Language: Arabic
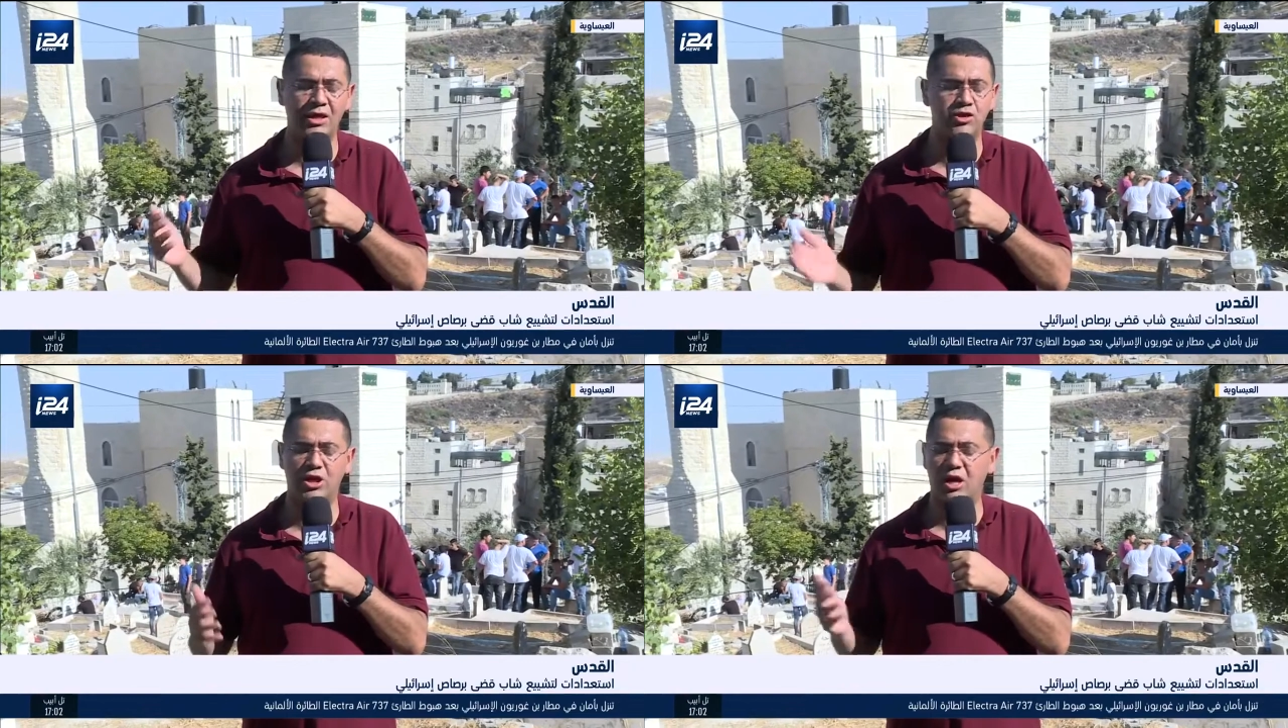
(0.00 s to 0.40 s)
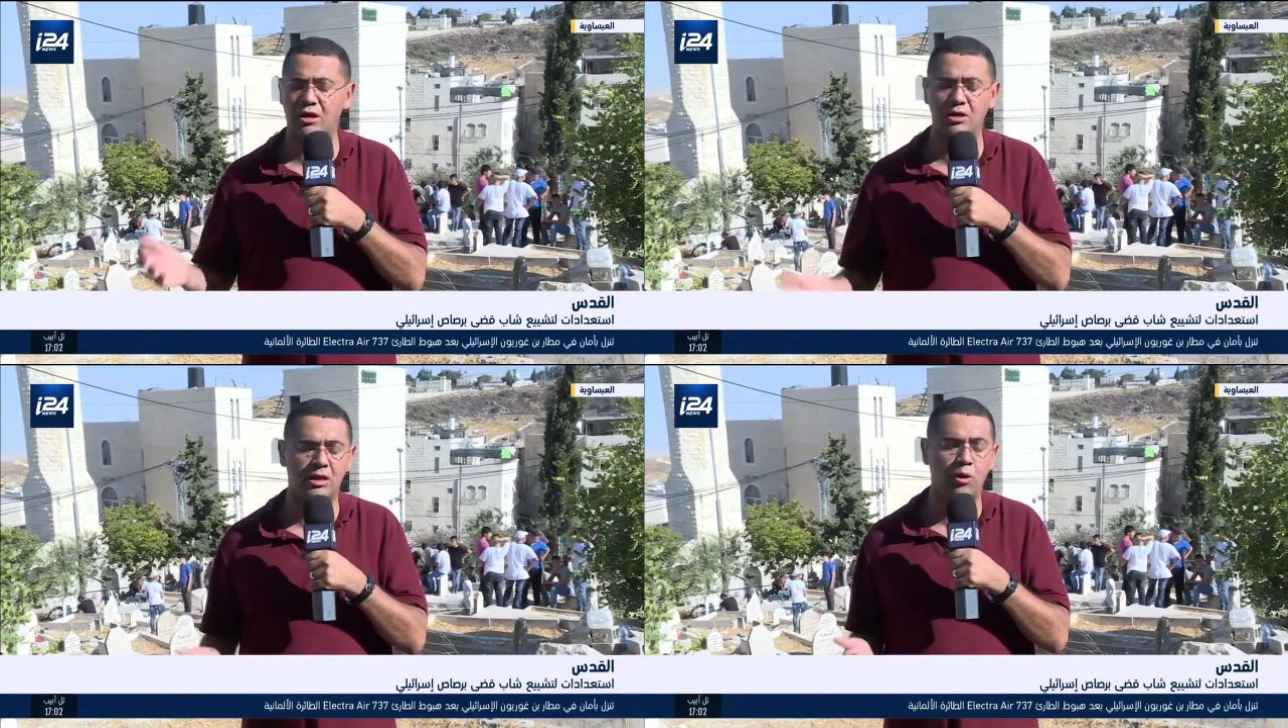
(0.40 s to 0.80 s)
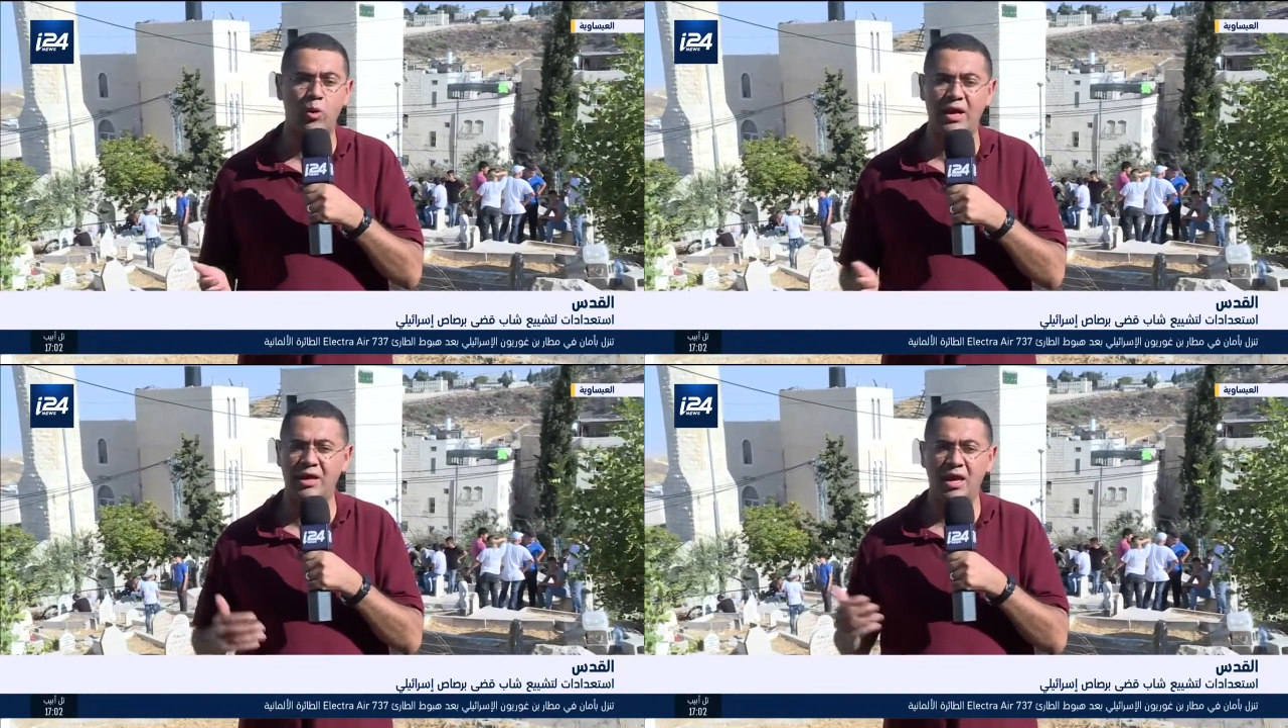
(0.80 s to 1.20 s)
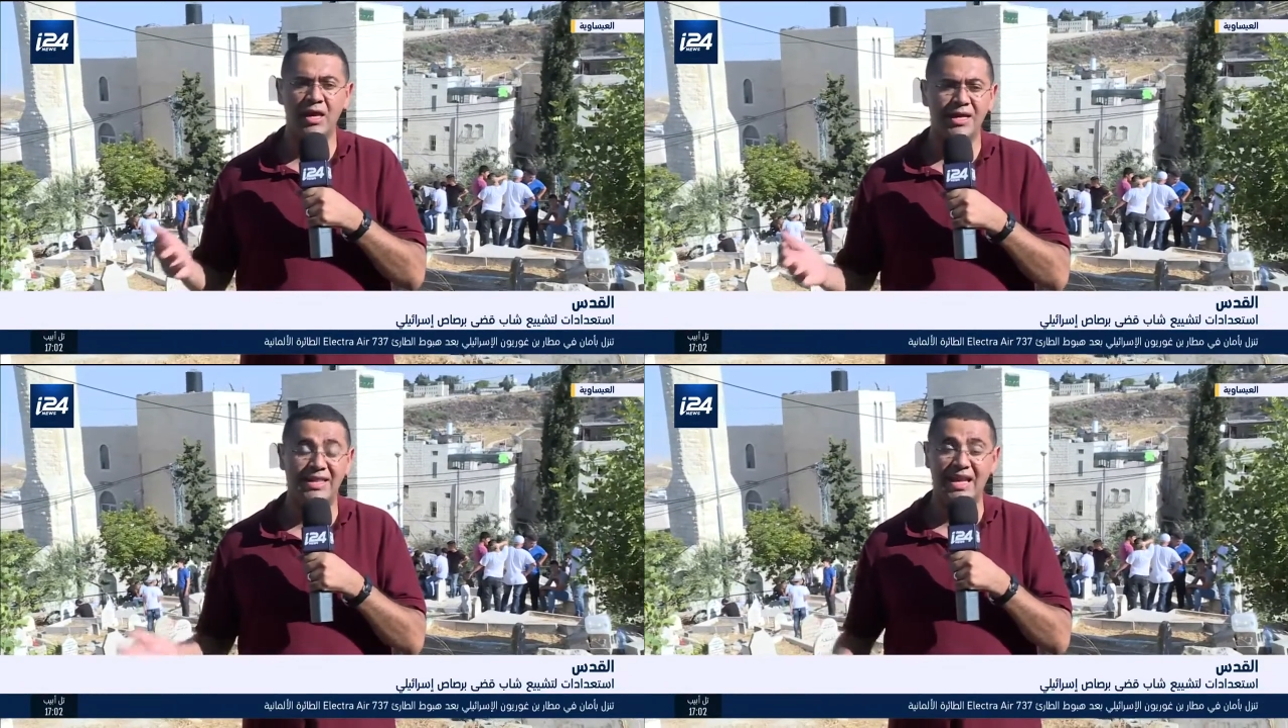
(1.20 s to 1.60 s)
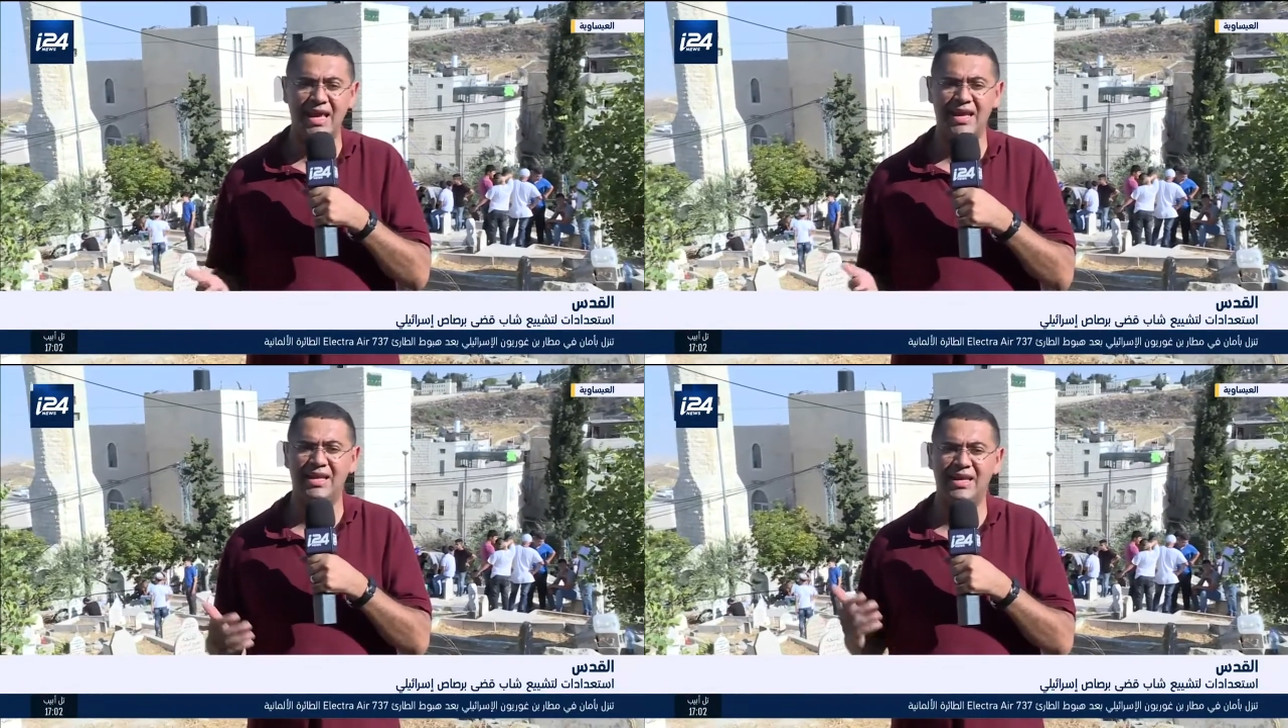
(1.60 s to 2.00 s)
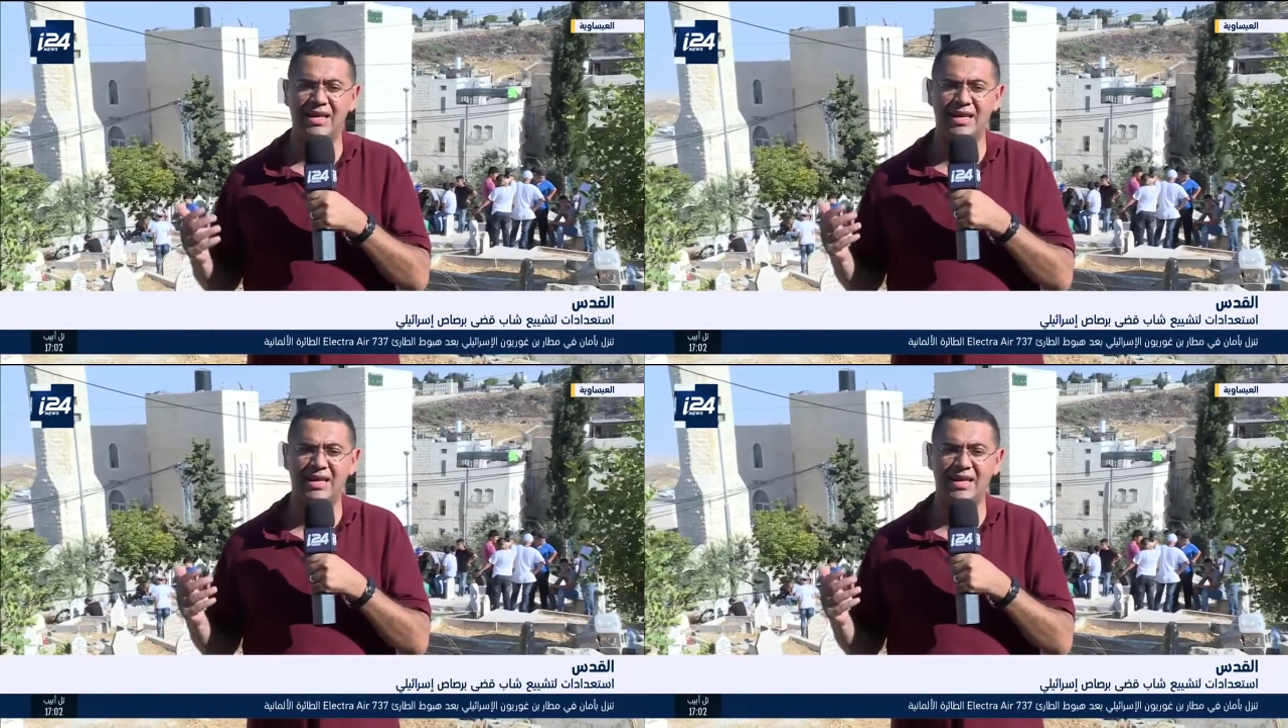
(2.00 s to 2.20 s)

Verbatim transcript: أي شعارات أو أي دلائل